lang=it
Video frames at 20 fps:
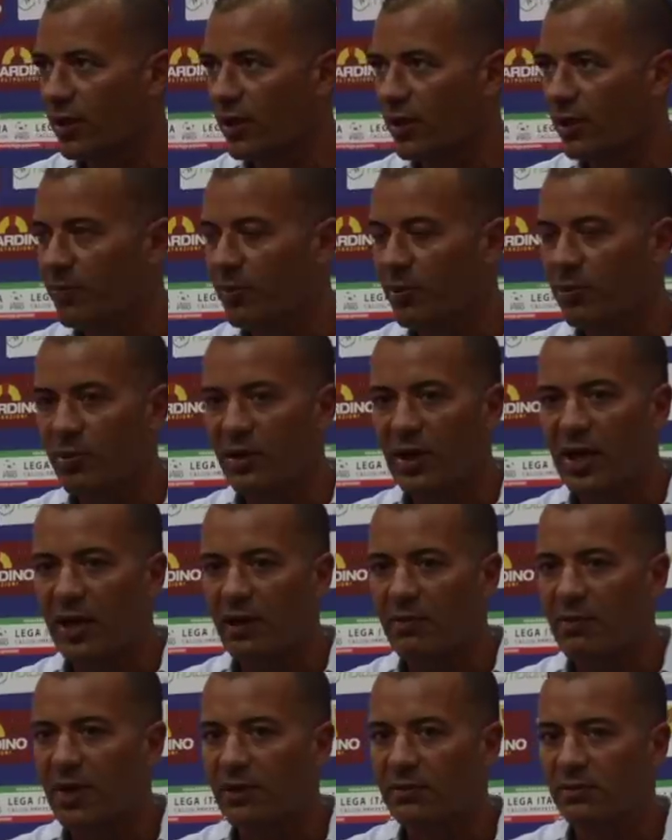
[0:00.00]
è popolare,
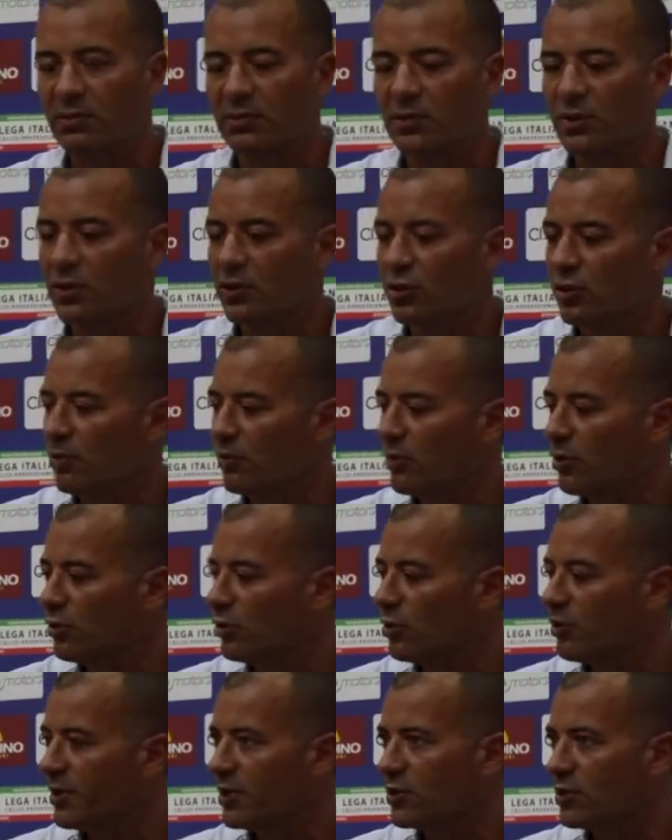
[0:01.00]
ma non do
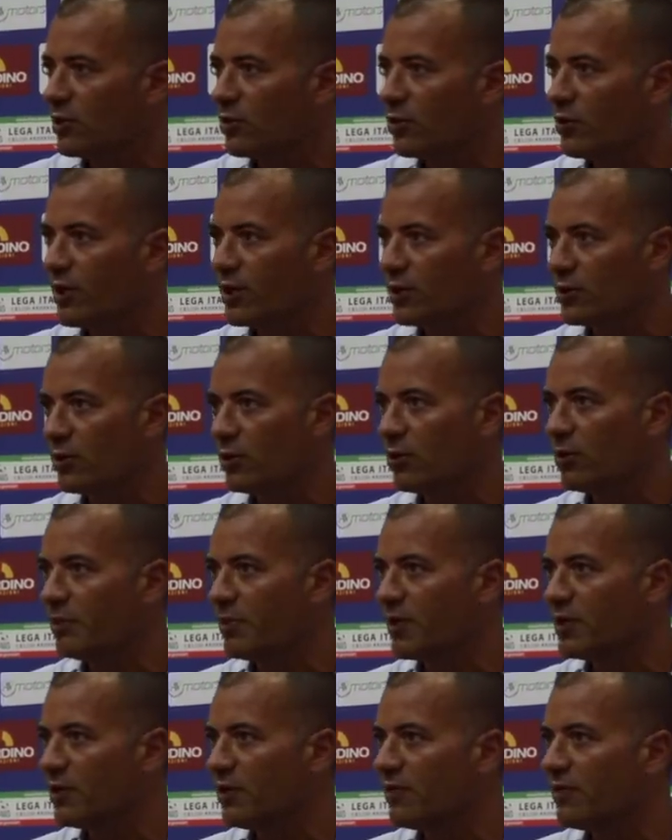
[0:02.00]
molto peso a questo, do
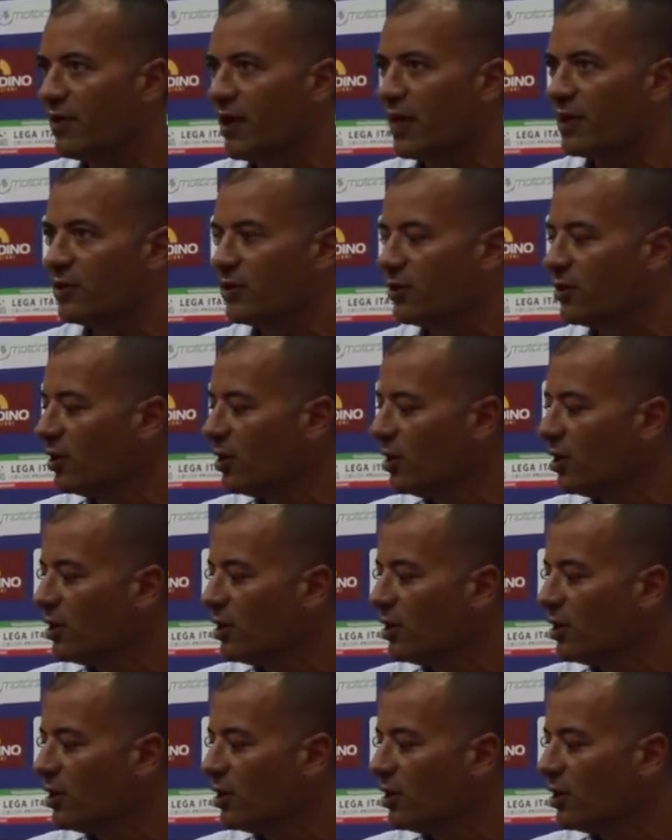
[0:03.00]
peso al fatto